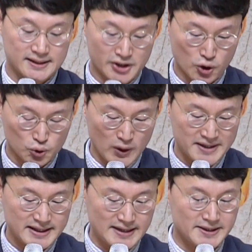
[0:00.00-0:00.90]
그리고
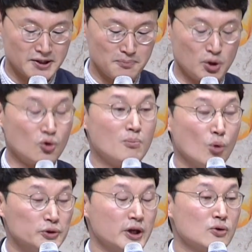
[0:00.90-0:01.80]
또한 자신은 비록
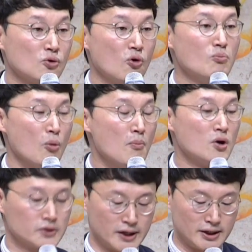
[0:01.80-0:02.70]
못 입고 못
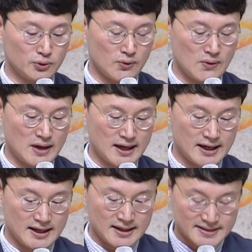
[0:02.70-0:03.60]
먹더라도
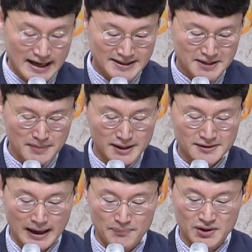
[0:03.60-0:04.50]
자식만은
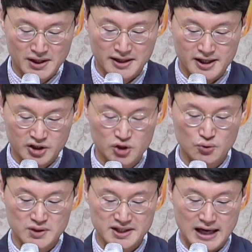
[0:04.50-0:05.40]
남들에게
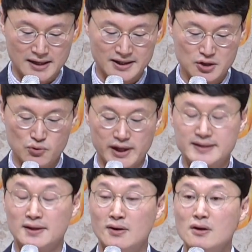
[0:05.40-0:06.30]
기죽지 않기
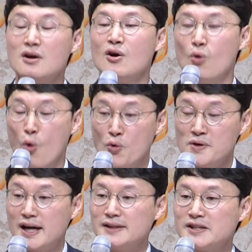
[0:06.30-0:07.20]
위해서
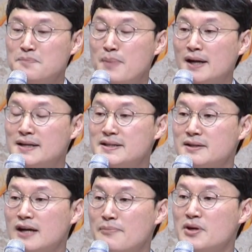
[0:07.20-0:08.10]
온갖
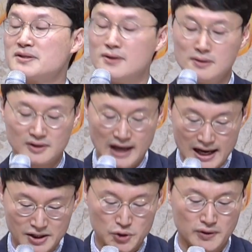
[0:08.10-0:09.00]
뒷바라지를 하면서
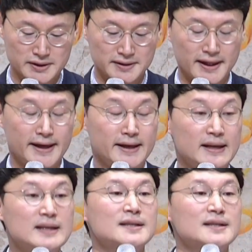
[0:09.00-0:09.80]
다 키웠는데